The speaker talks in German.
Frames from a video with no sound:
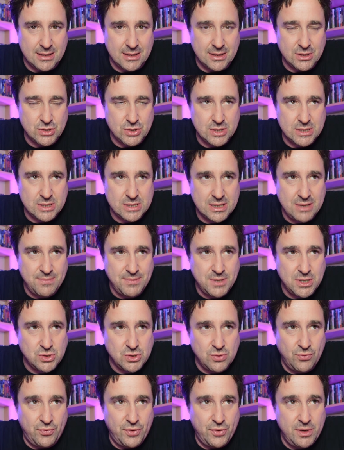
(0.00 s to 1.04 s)
Also es gibt ja
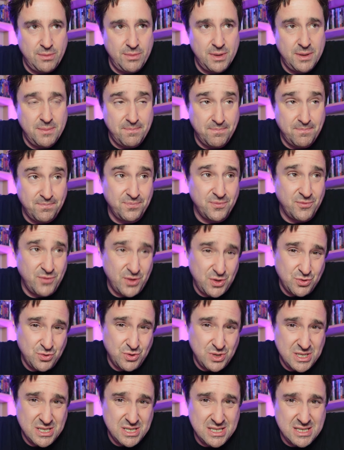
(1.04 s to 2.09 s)
so Filme, wenn du
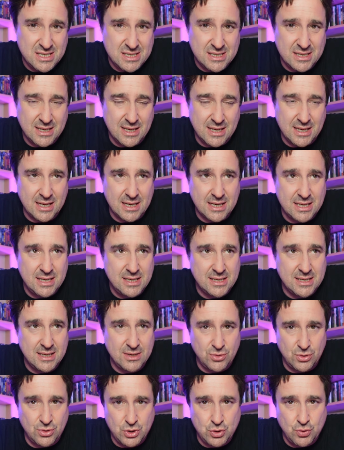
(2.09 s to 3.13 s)
die siehst in deiner
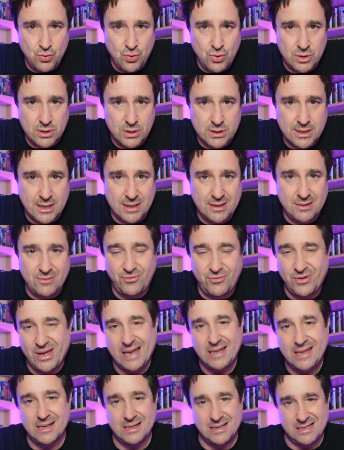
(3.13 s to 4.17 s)
Kindheit und Jugend, dann
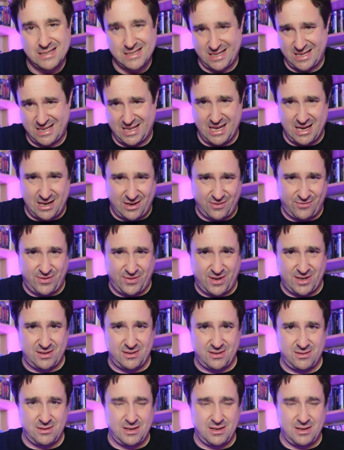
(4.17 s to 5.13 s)
verändern die sich irgendwann.